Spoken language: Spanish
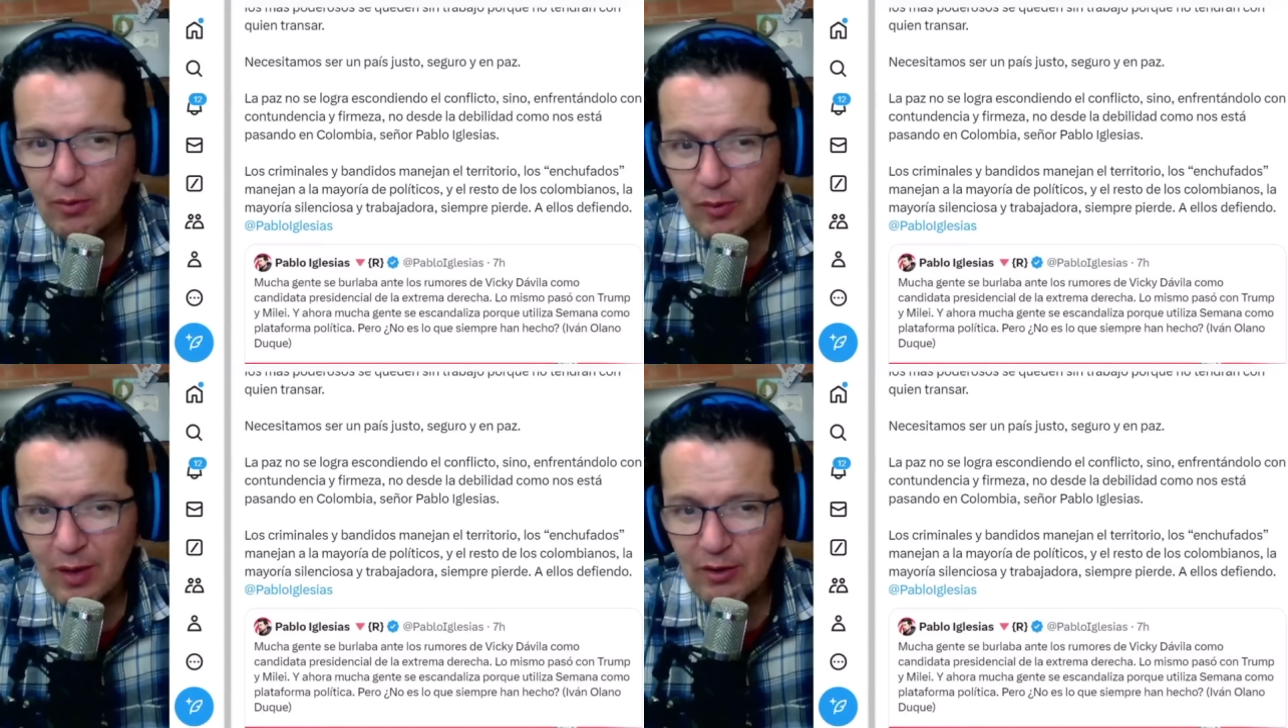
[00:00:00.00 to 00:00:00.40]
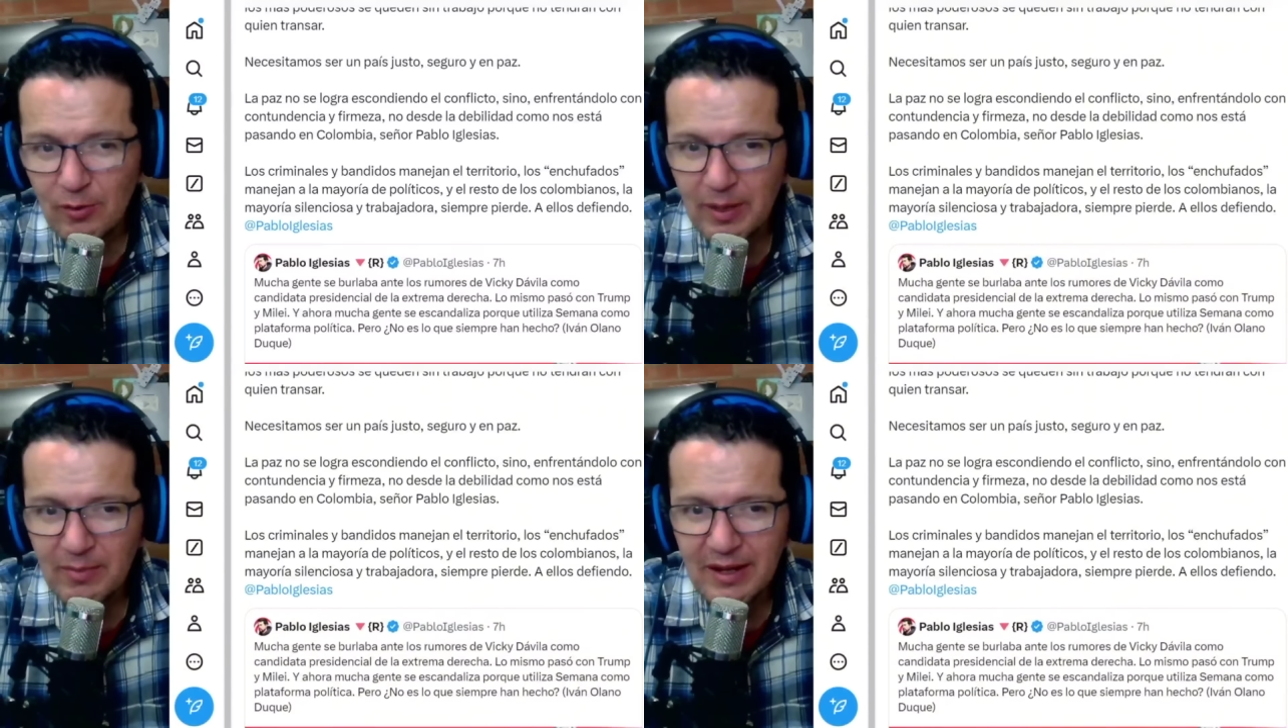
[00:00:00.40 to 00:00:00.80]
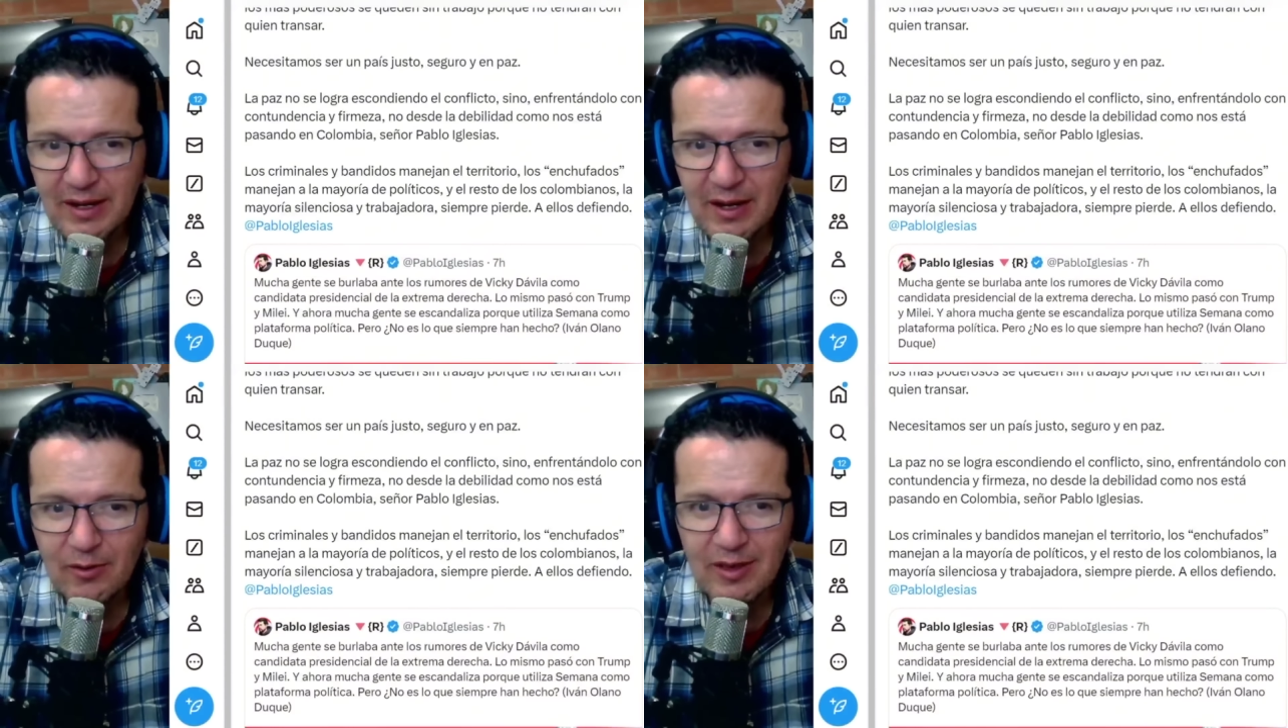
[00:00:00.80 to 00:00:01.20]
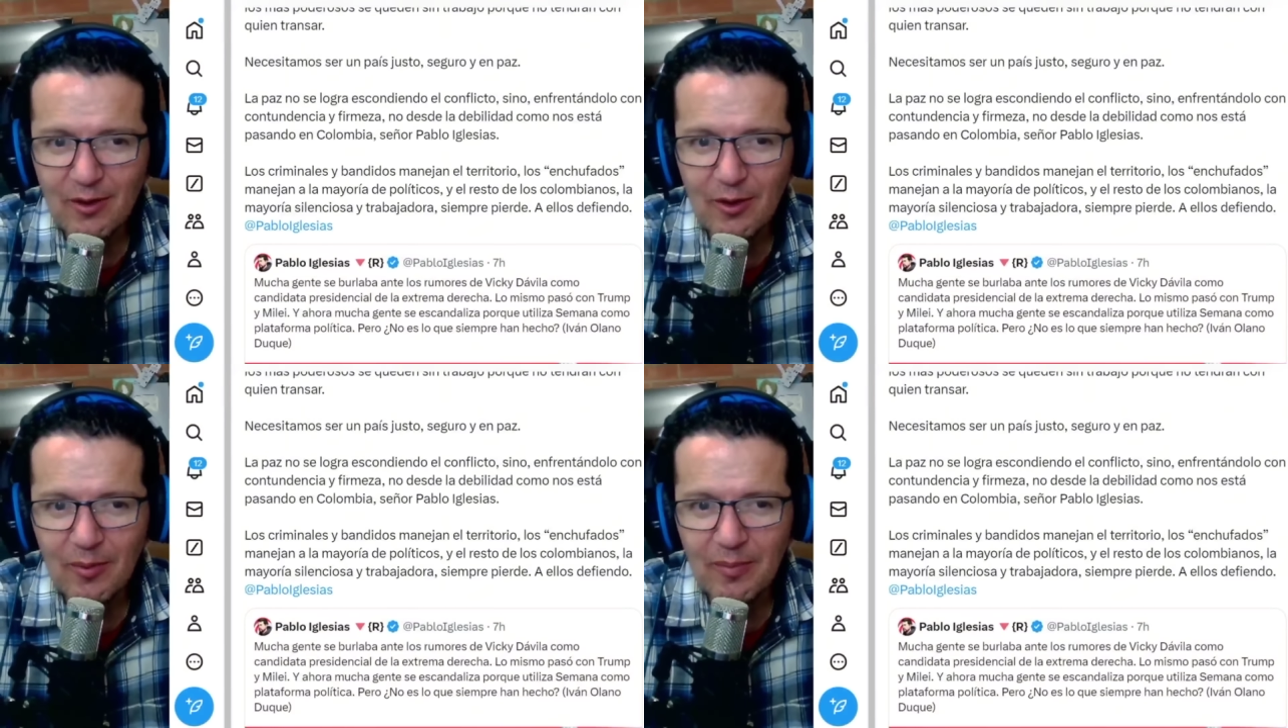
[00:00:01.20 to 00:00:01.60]
uno de los hombres más ricos de
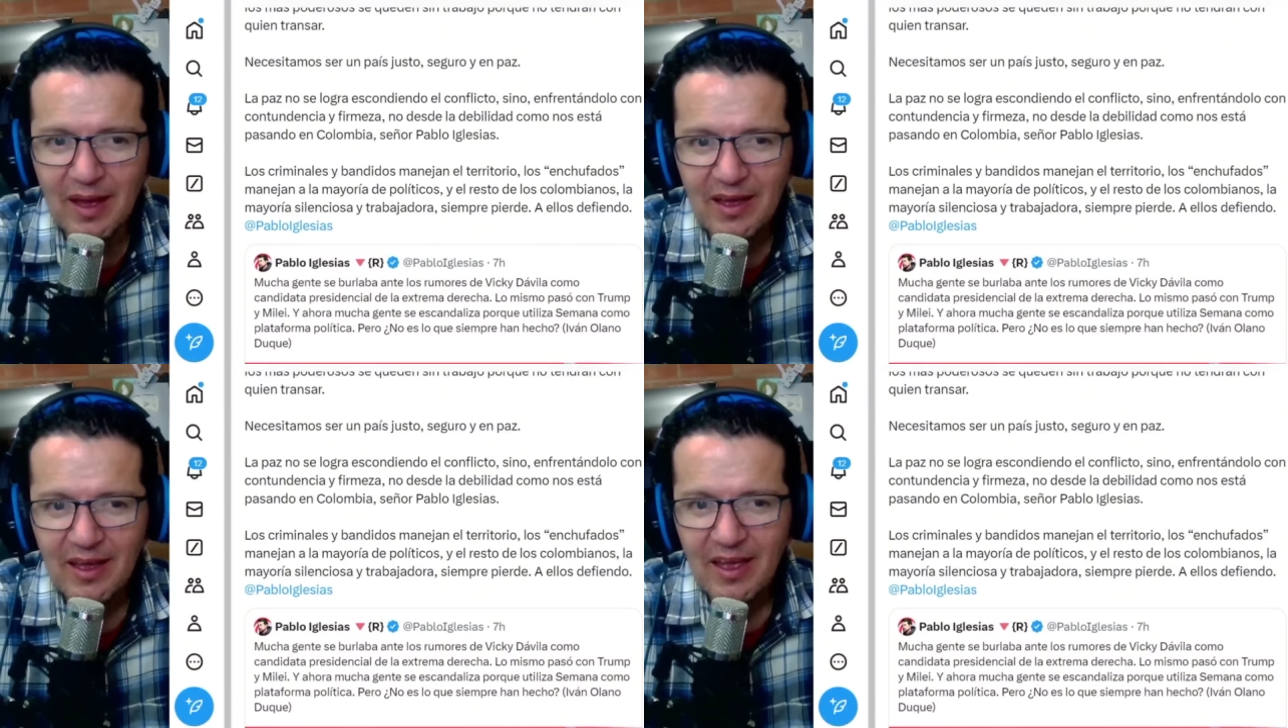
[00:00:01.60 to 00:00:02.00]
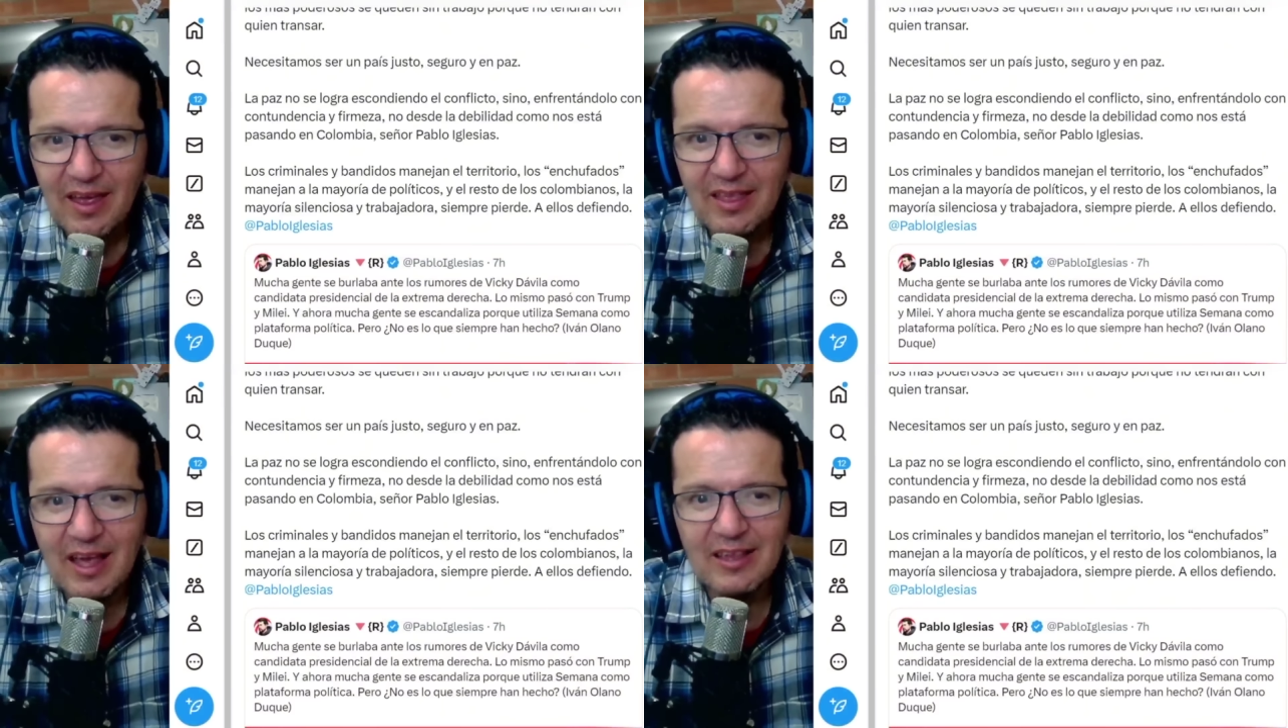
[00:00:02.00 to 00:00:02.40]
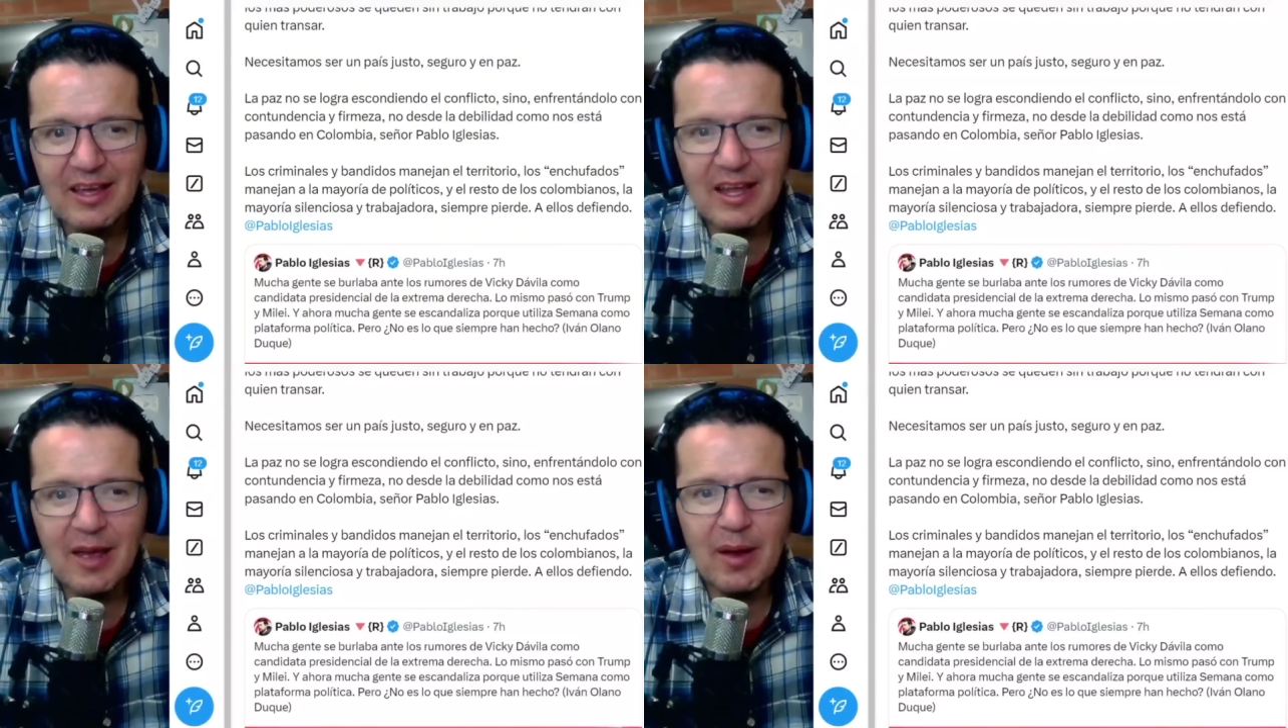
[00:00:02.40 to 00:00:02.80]
Colombia y ya se cree,